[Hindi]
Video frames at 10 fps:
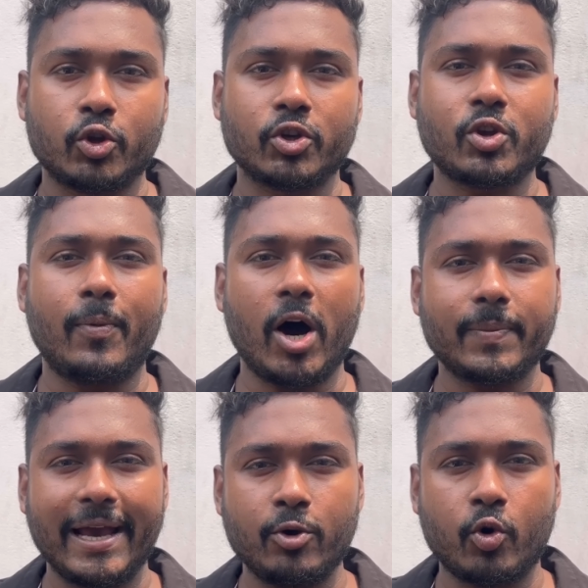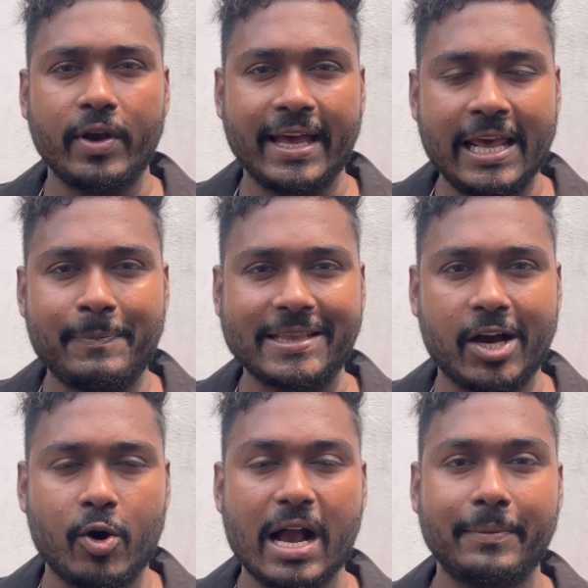तो दोस्तों बहुत भाइयों को ये नहीं पता
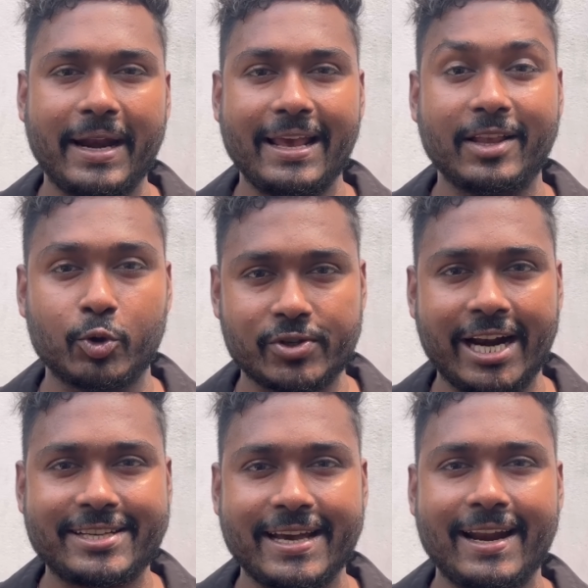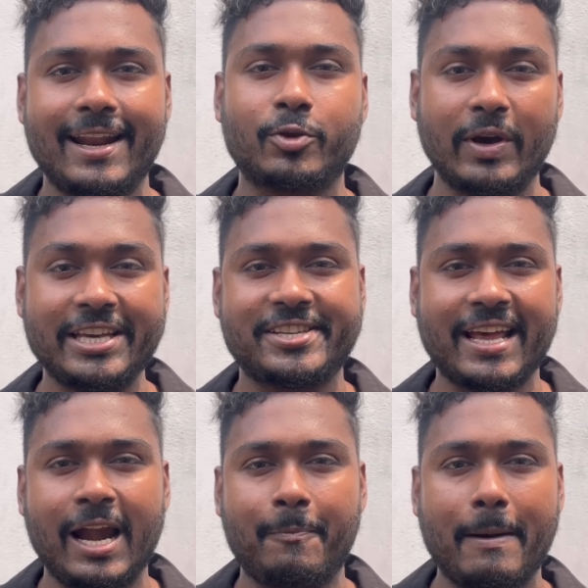होगा की मेरा ये दूसरा चैनल है तो इस
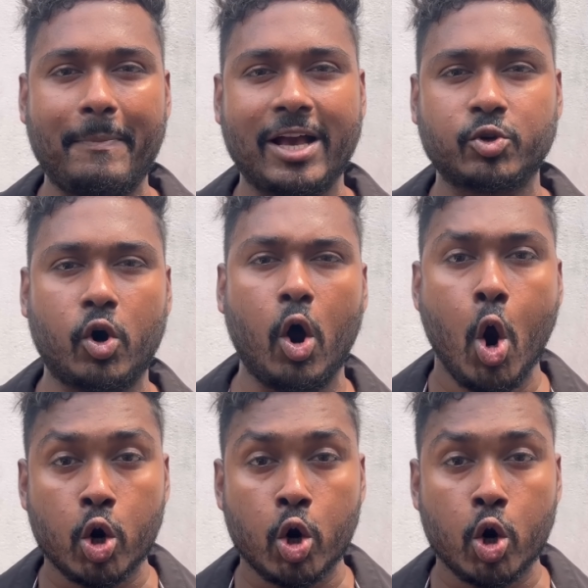चैनल पे अपना जो